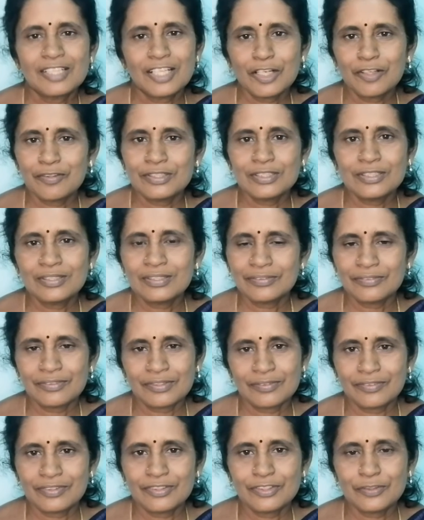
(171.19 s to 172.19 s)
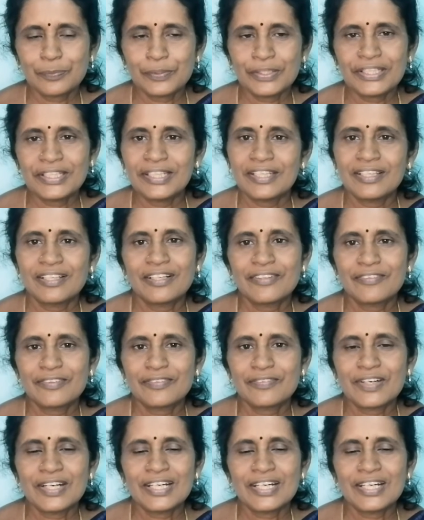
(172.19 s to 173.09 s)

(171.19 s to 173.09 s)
நான் வந்து இவரை விட்டுட்டு போயிட்டேன்னா இவர்